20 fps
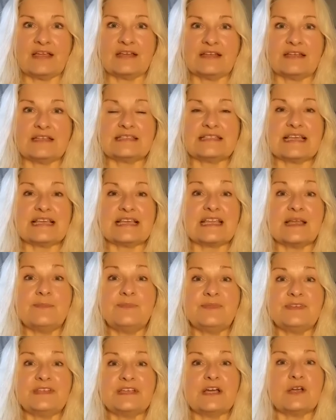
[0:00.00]
Das
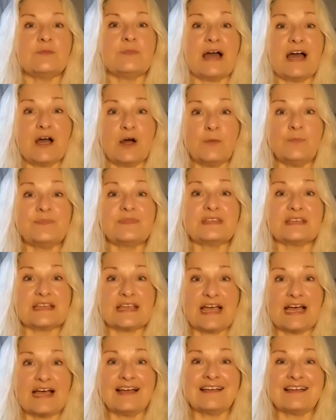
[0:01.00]
ergibt ja überhaupt
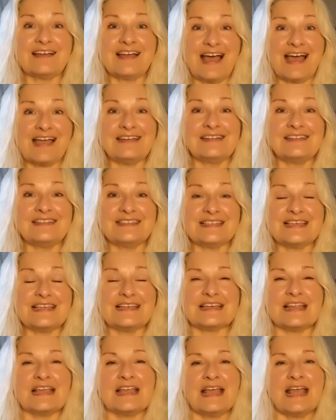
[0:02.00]
gar keinen
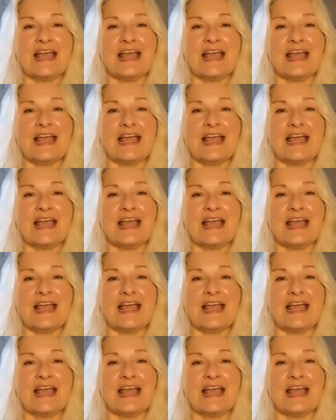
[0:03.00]
Sinn.